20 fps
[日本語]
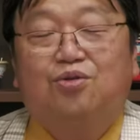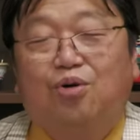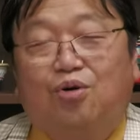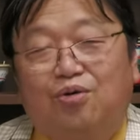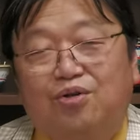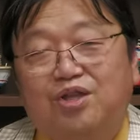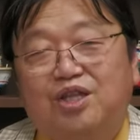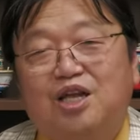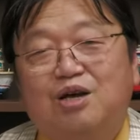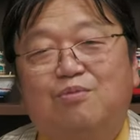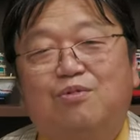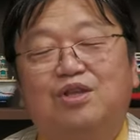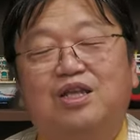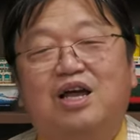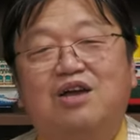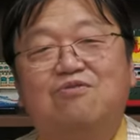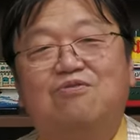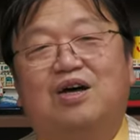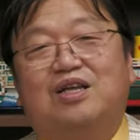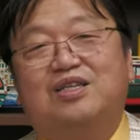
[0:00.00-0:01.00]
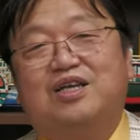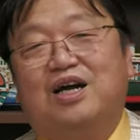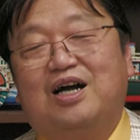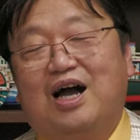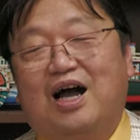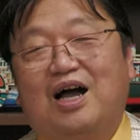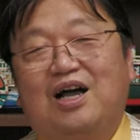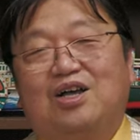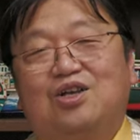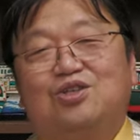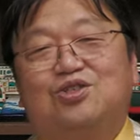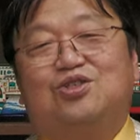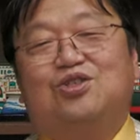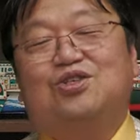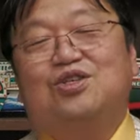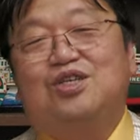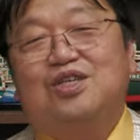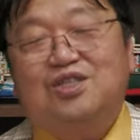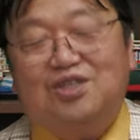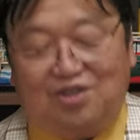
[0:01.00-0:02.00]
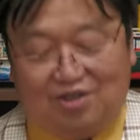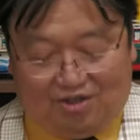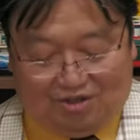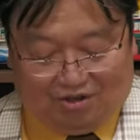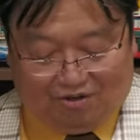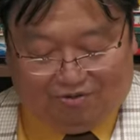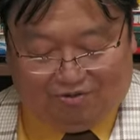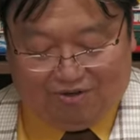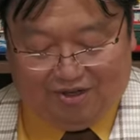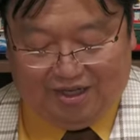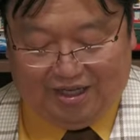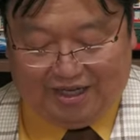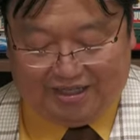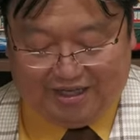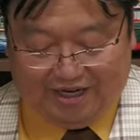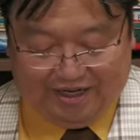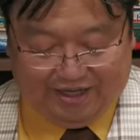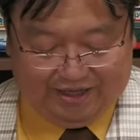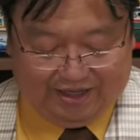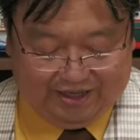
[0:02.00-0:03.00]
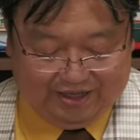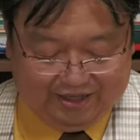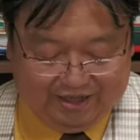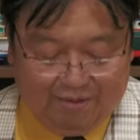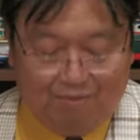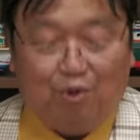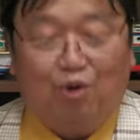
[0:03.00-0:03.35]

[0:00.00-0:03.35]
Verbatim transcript: とんでもない技が次々と繰り出されてですね、